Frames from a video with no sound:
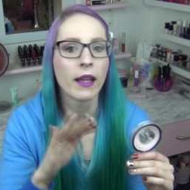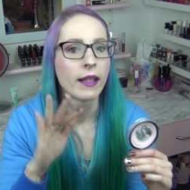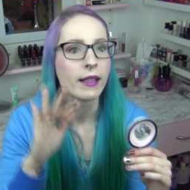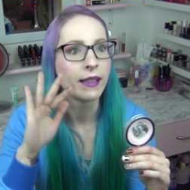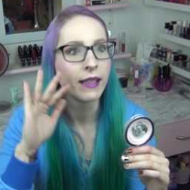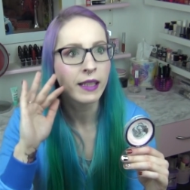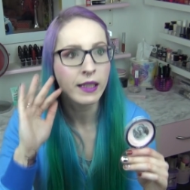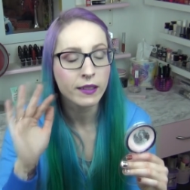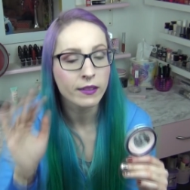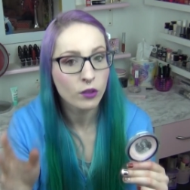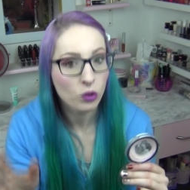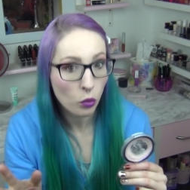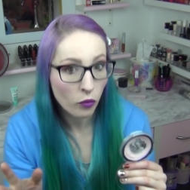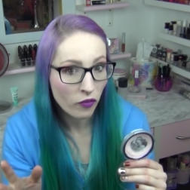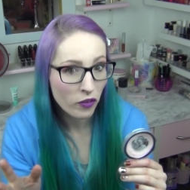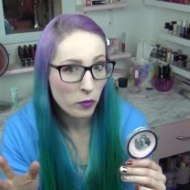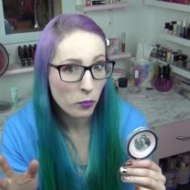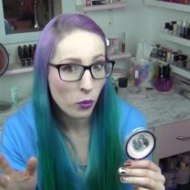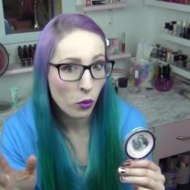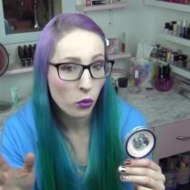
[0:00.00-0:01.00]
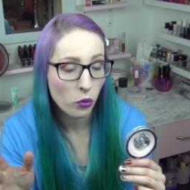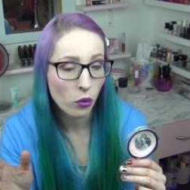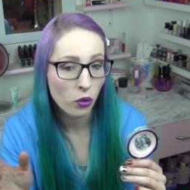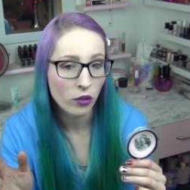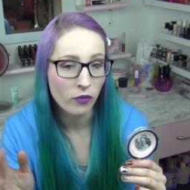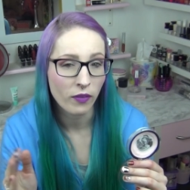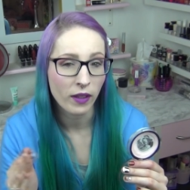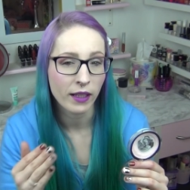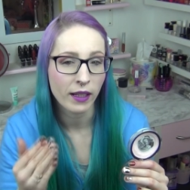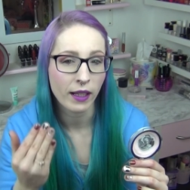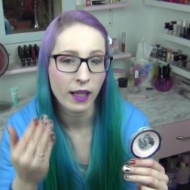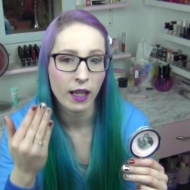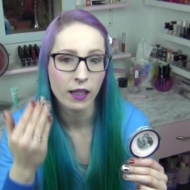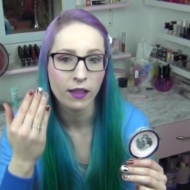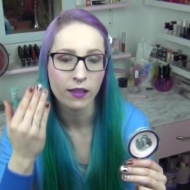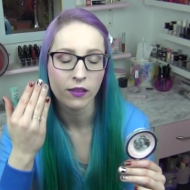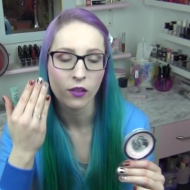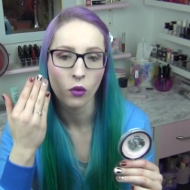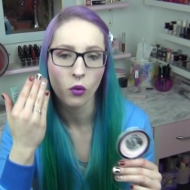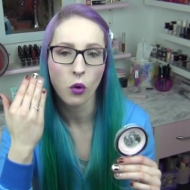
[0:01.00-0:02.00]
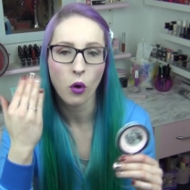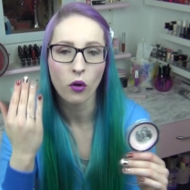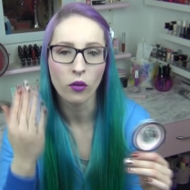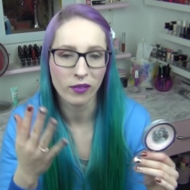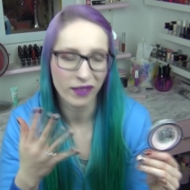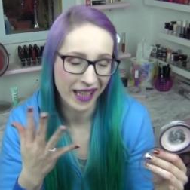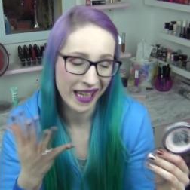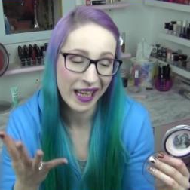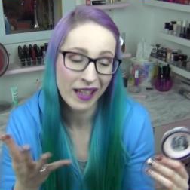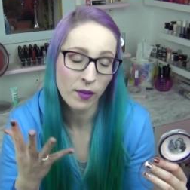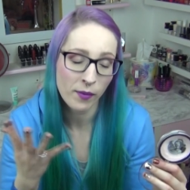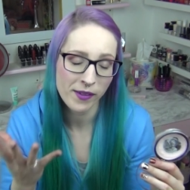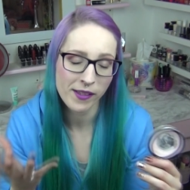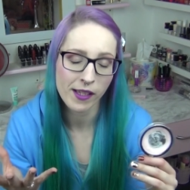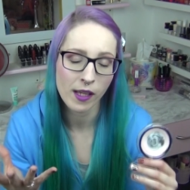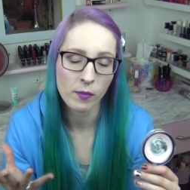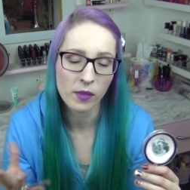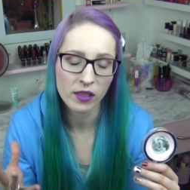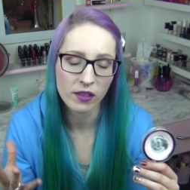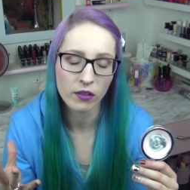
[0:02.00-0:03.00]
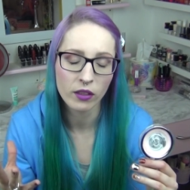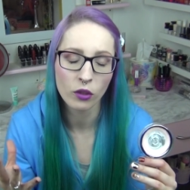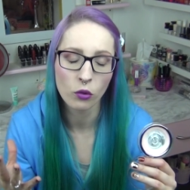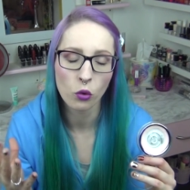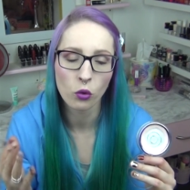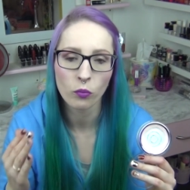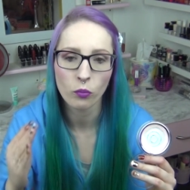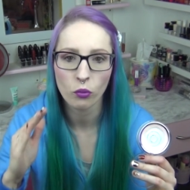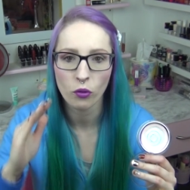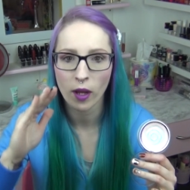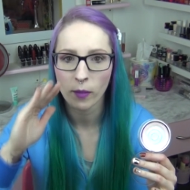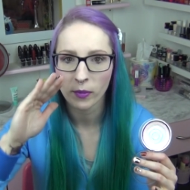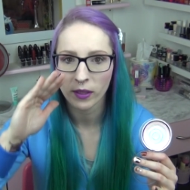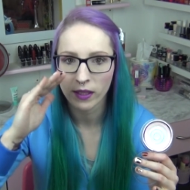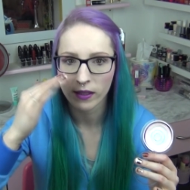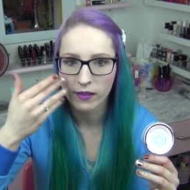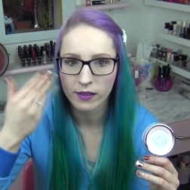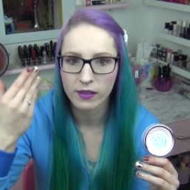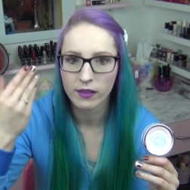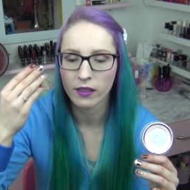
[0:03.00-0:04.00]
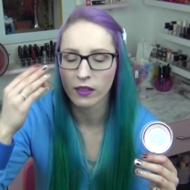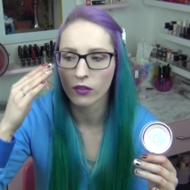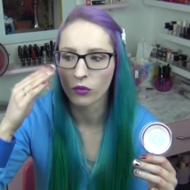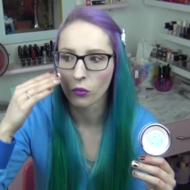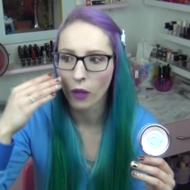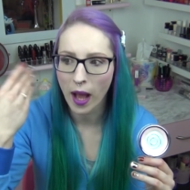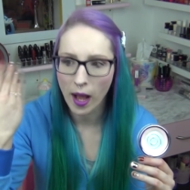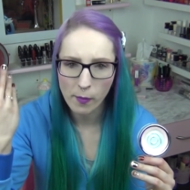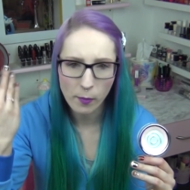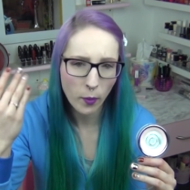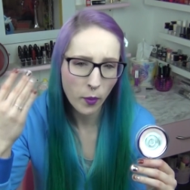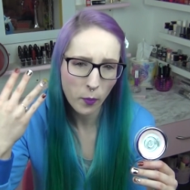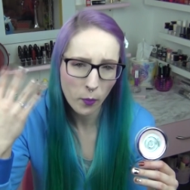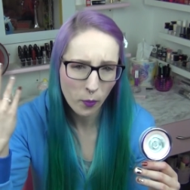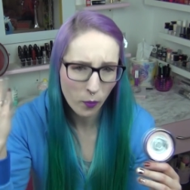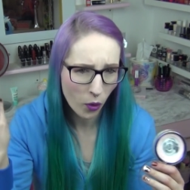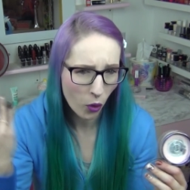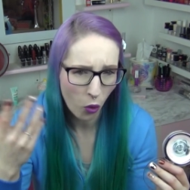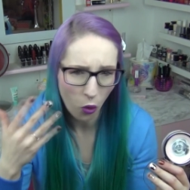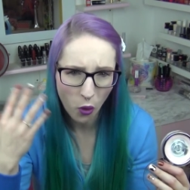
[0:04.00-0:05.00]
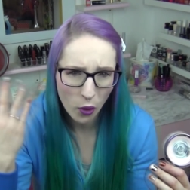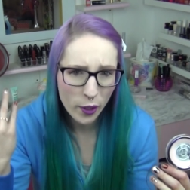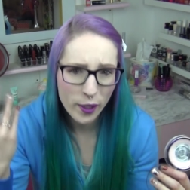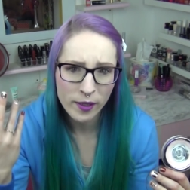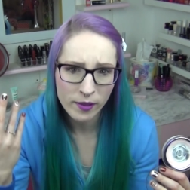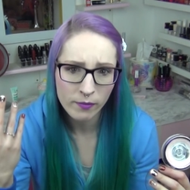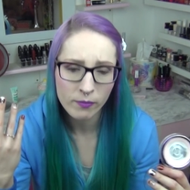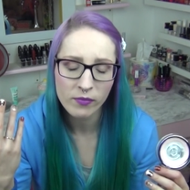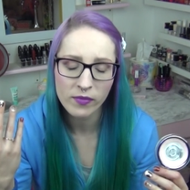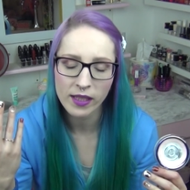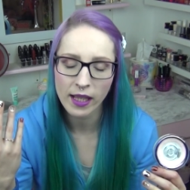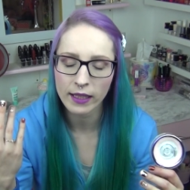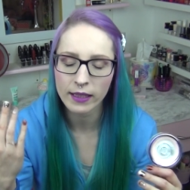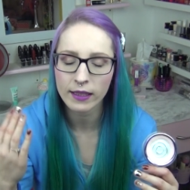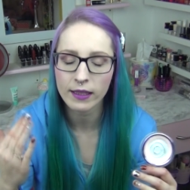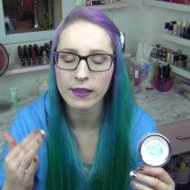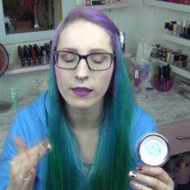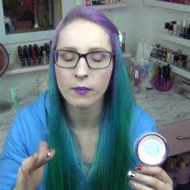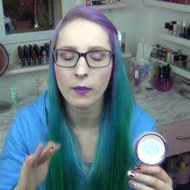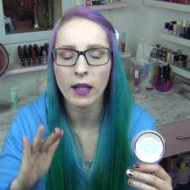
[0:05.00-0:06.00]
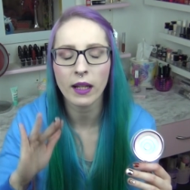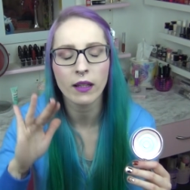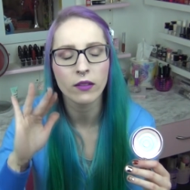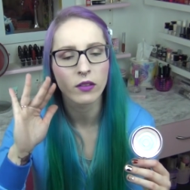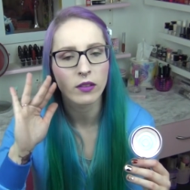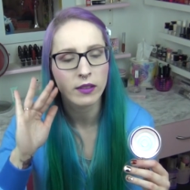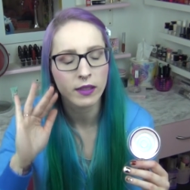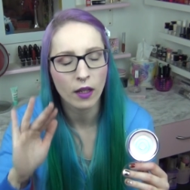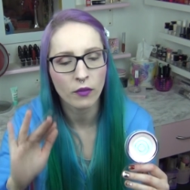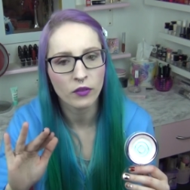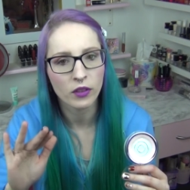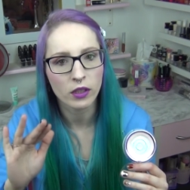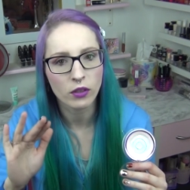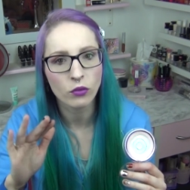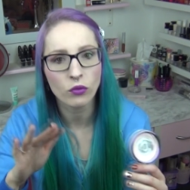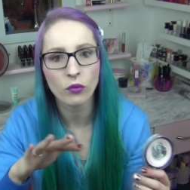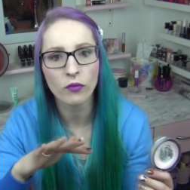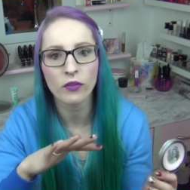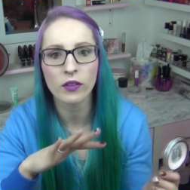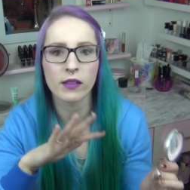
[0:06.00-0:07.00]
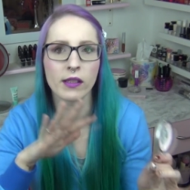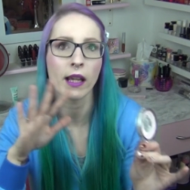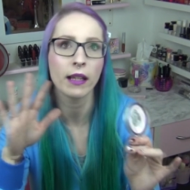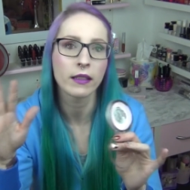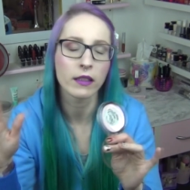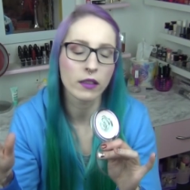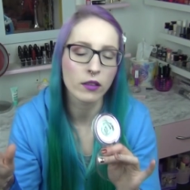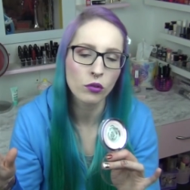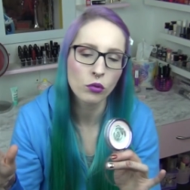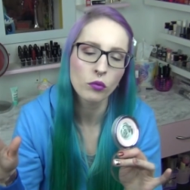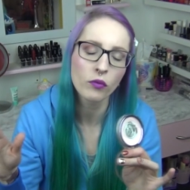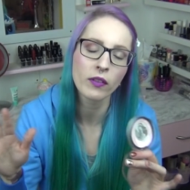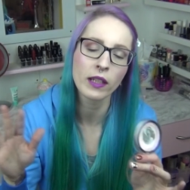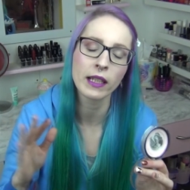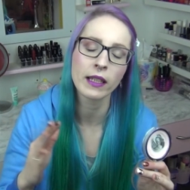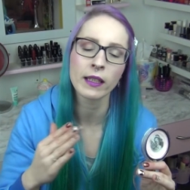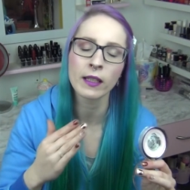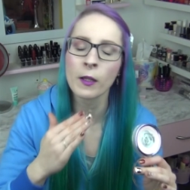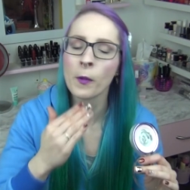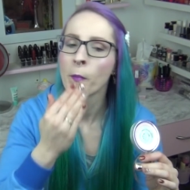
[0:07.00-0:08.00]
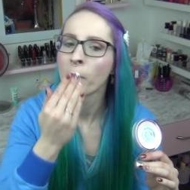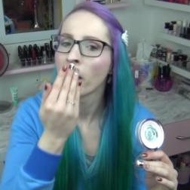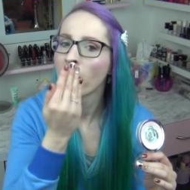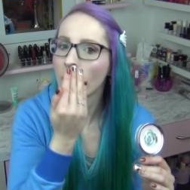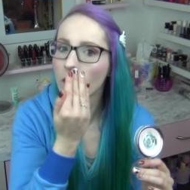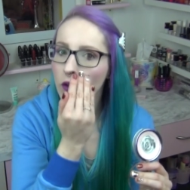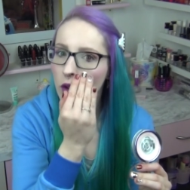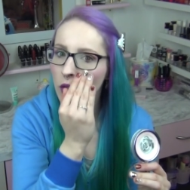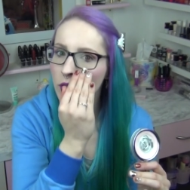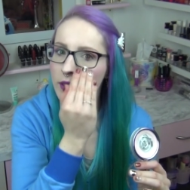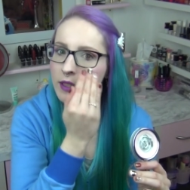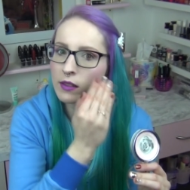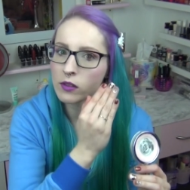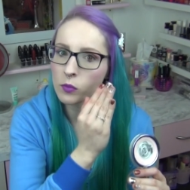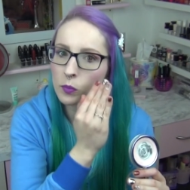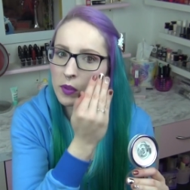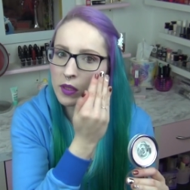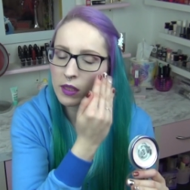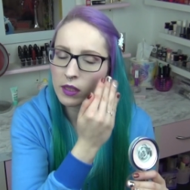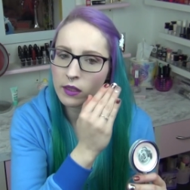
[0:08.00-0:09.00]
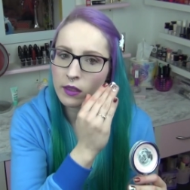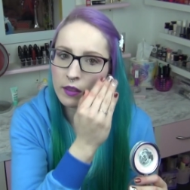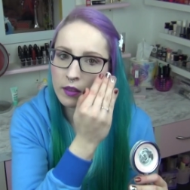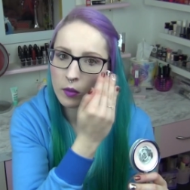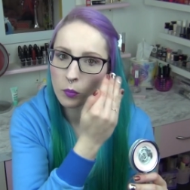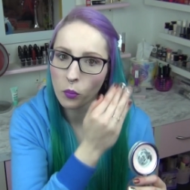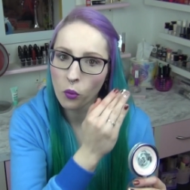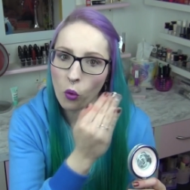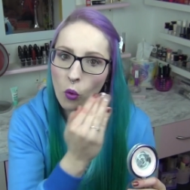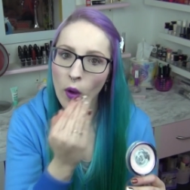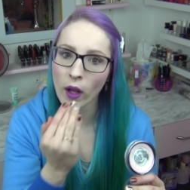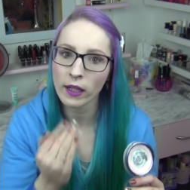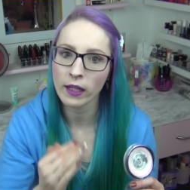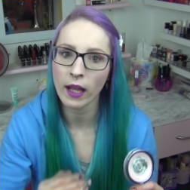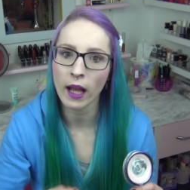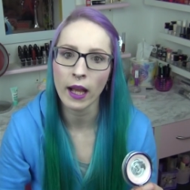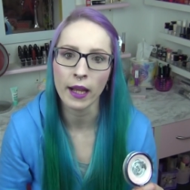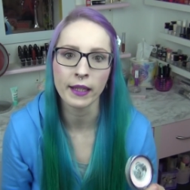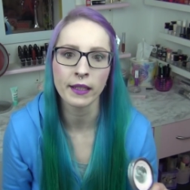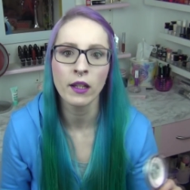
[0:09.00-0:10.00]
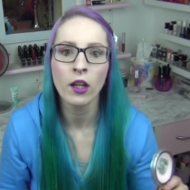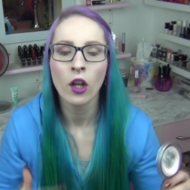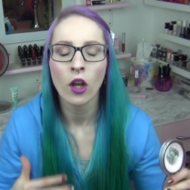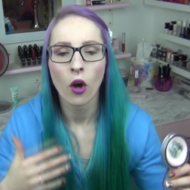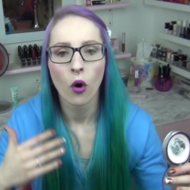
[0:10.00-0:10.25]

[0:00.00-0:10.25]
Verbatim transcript: Nicht zu viel Produkt, weil dann kann das auch, auch gerne mal sein mit Silikonprimer, dass die sich so ab rollen, sage ich jetzt mal. Also es darf nicht zu viel sein, nicht zu wenig. Drückt das ein bisschen in die Poren rein